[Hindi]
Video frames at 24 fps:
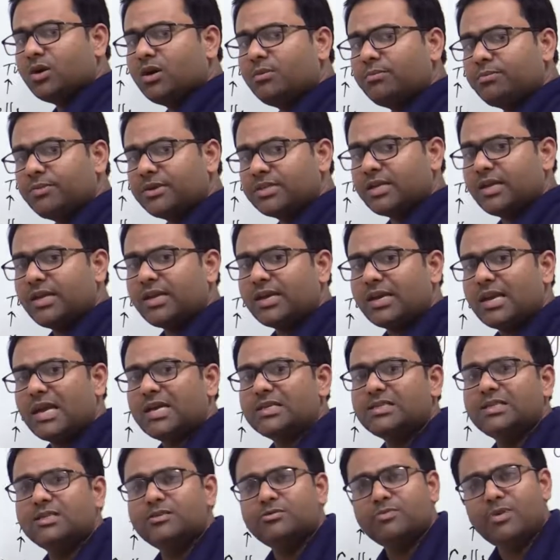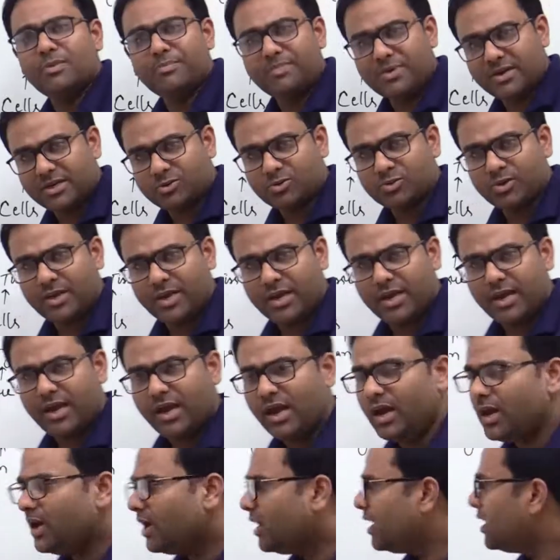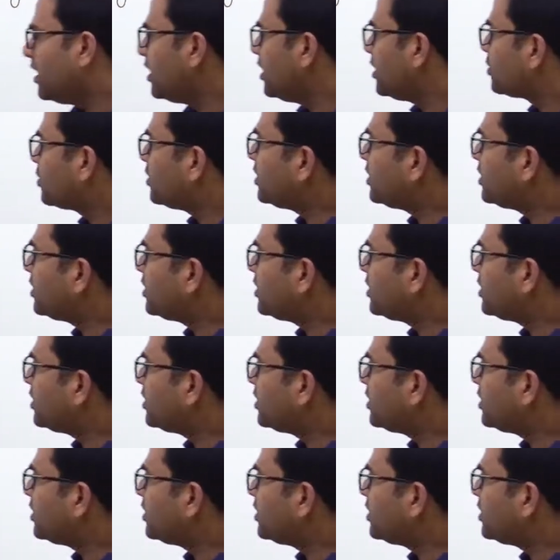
हम पिछली क्लासेज में पढ़ चुके हैं तो